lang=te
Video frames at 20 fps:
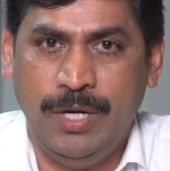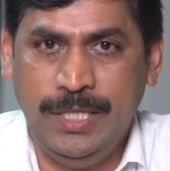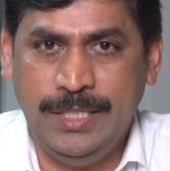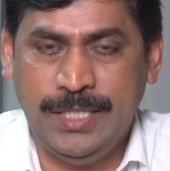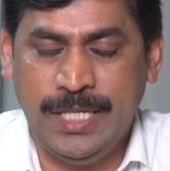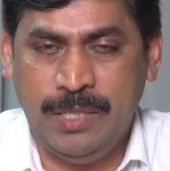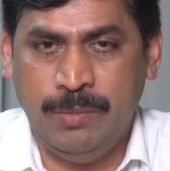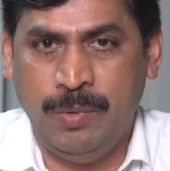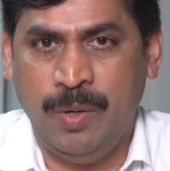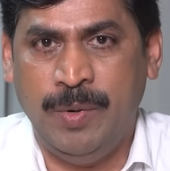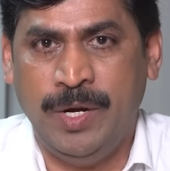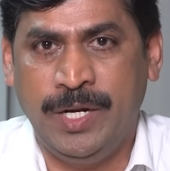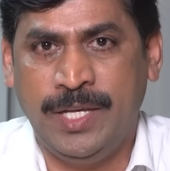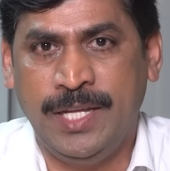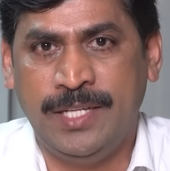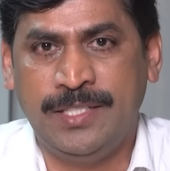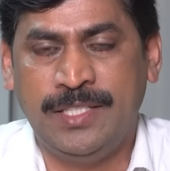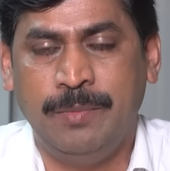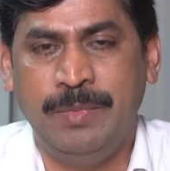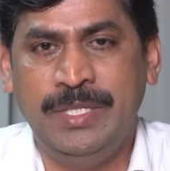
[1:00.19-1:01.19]
అనేది చంద్రబాబు నాయుడు
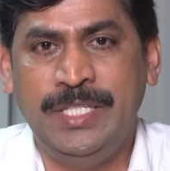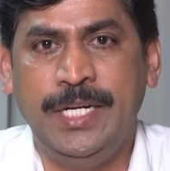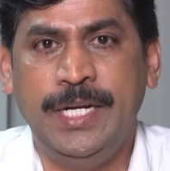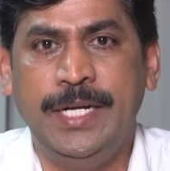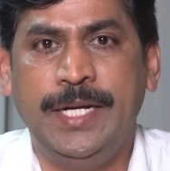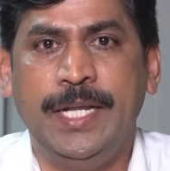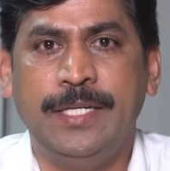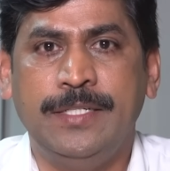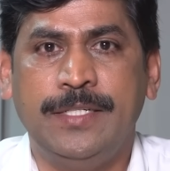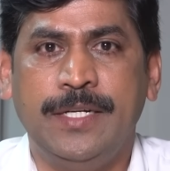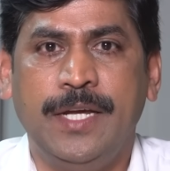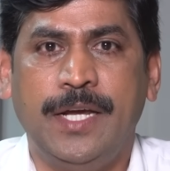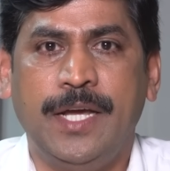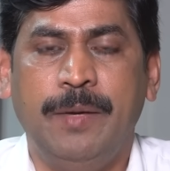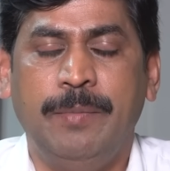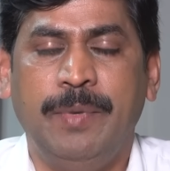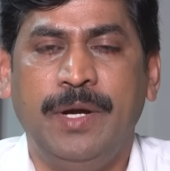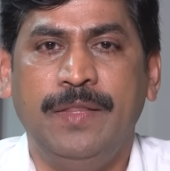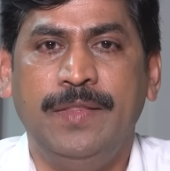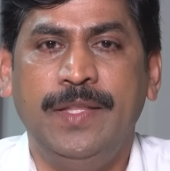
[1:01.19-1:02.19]
గారికి సంబంధించిన ఇంటెన్షన్గా
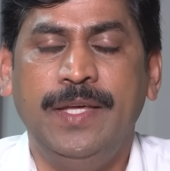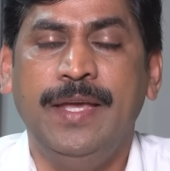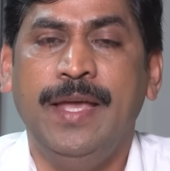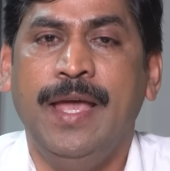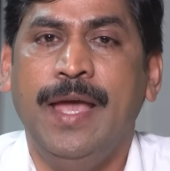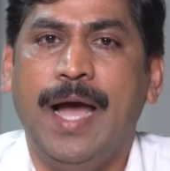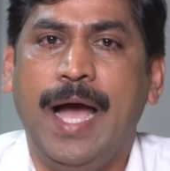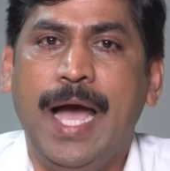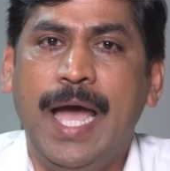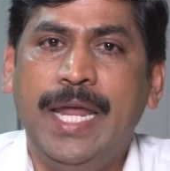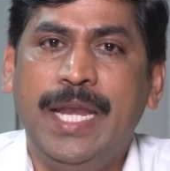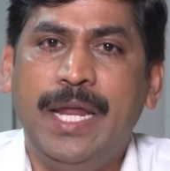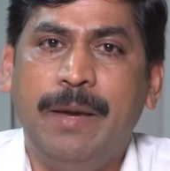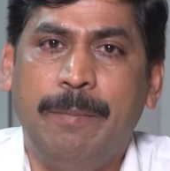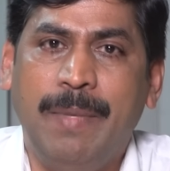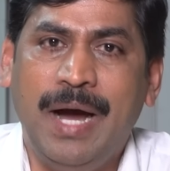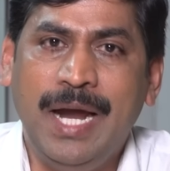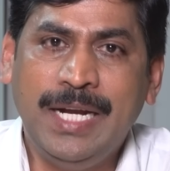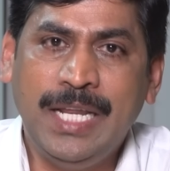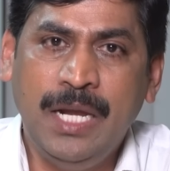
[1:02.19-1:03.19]
కనపడింది ఆయన
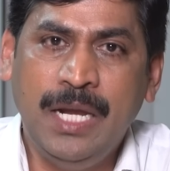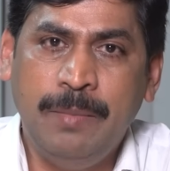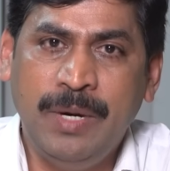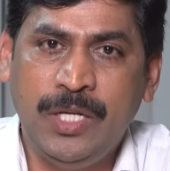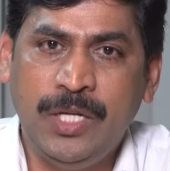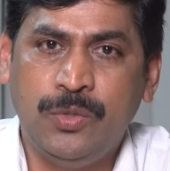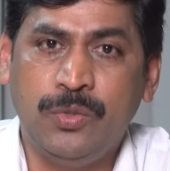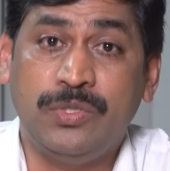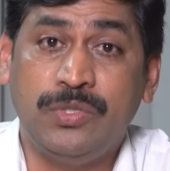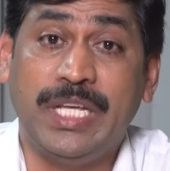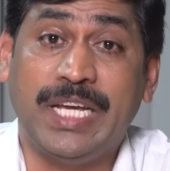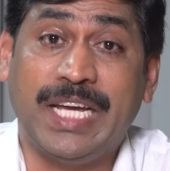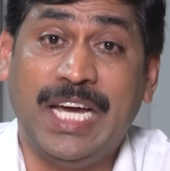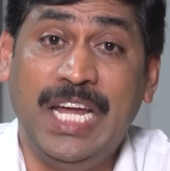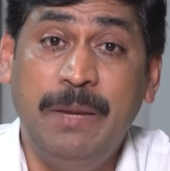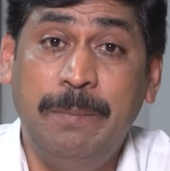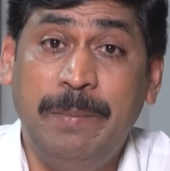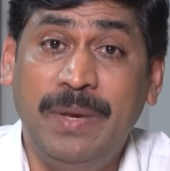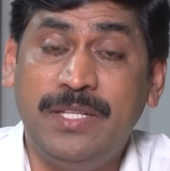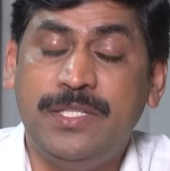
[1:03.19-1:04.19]
మాటలను బట్టి చూస్తే
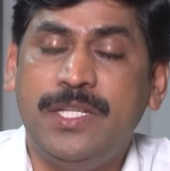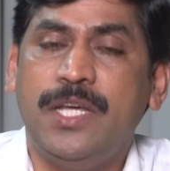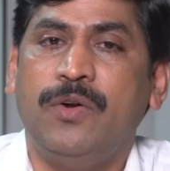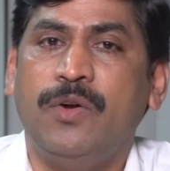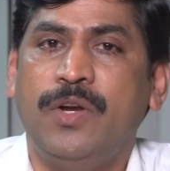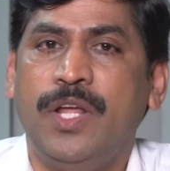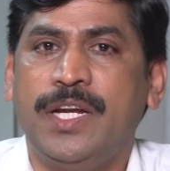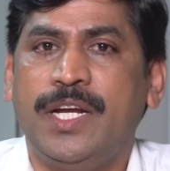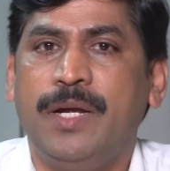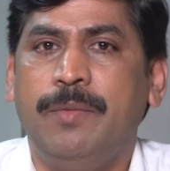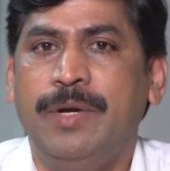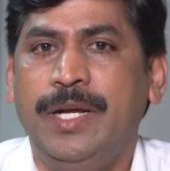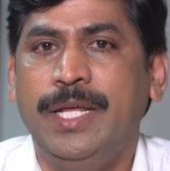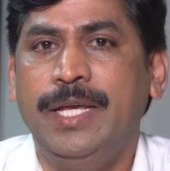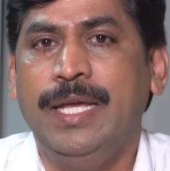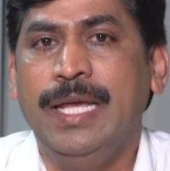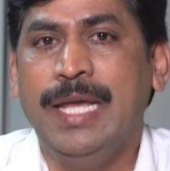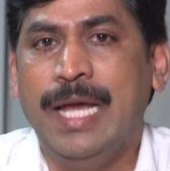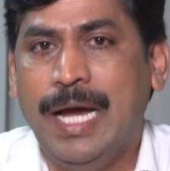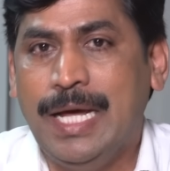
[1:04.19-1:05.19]
కలిపేశారు అన్నారు కాబట్టి
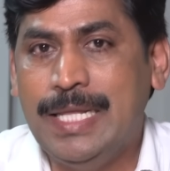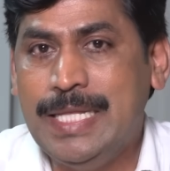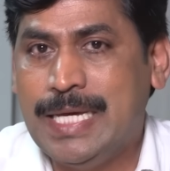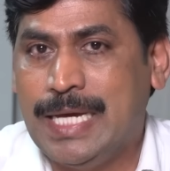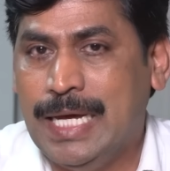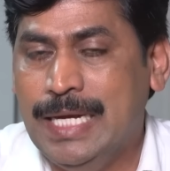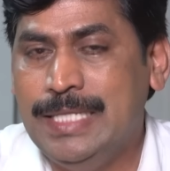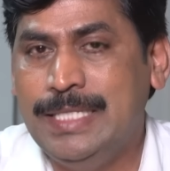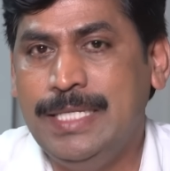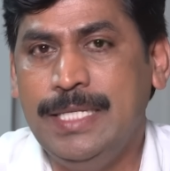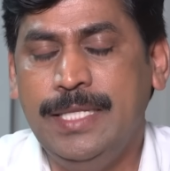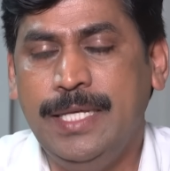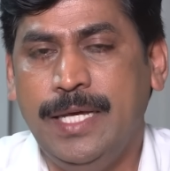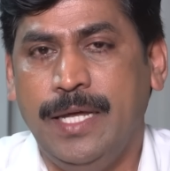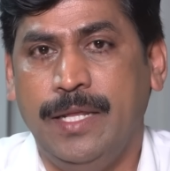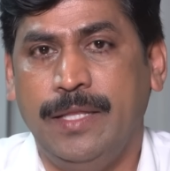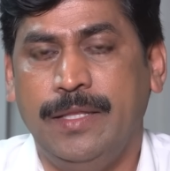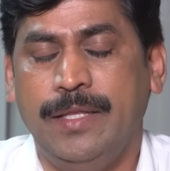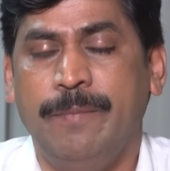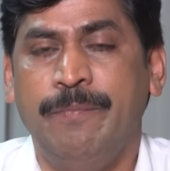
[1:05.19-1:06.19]
అది కలిసింది
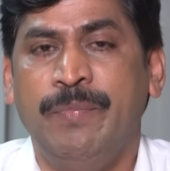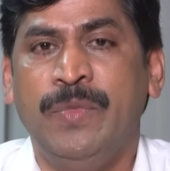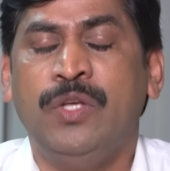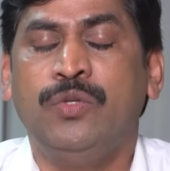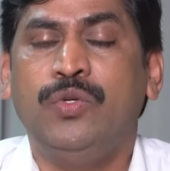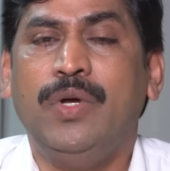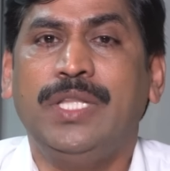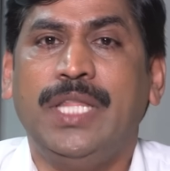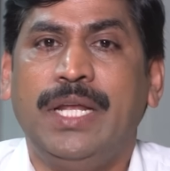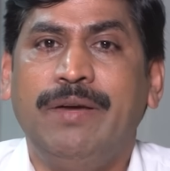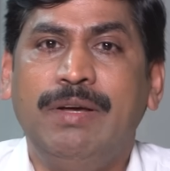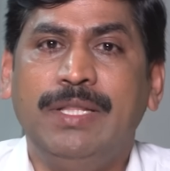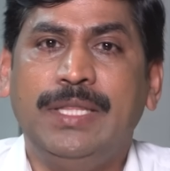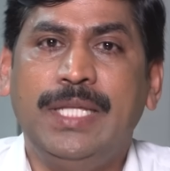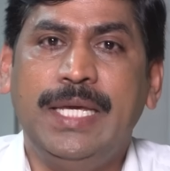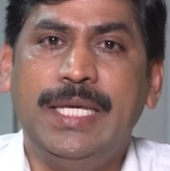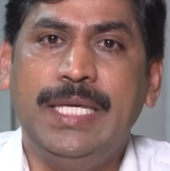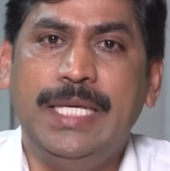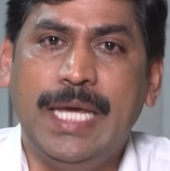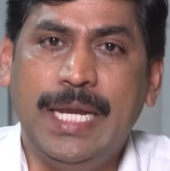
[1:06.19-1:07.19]
అనేది సో ఆ తర్వాత
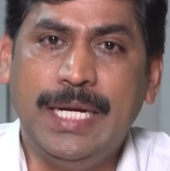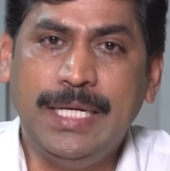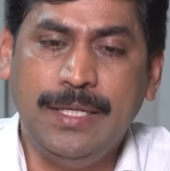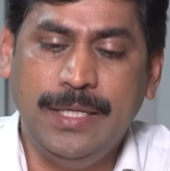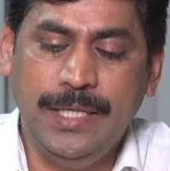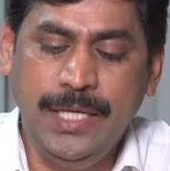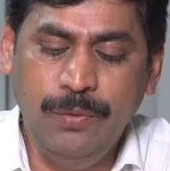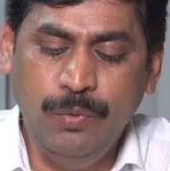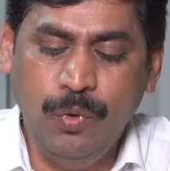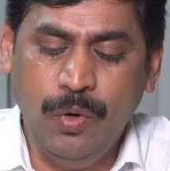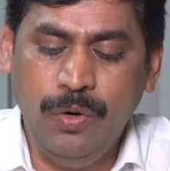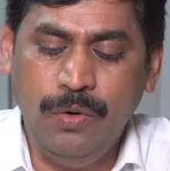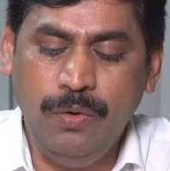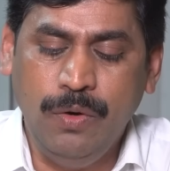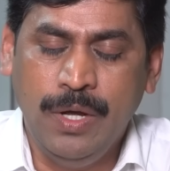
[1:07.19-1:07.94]
ఎల ఈవో